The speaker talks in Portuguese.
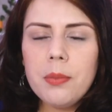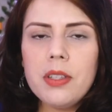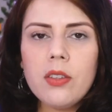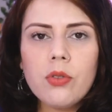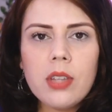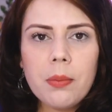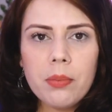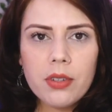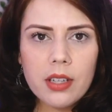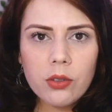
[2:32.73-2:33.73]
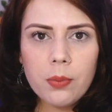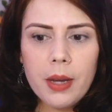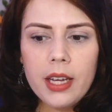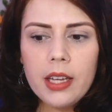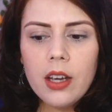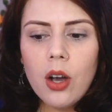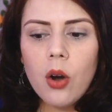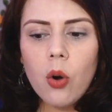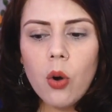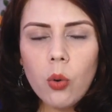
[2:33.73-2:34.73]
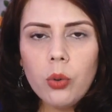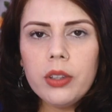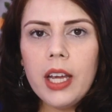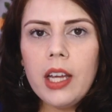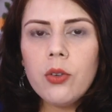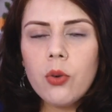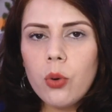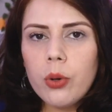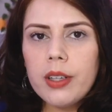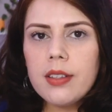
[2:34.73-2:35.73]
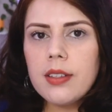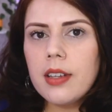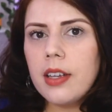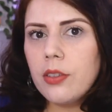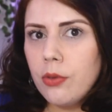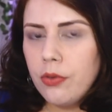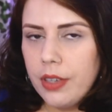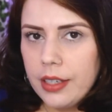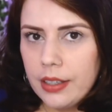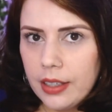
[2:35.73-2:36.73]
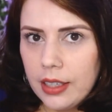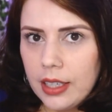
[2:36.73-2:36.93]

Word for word: eu me sinto 100% bem ou tenho coisas a resolver?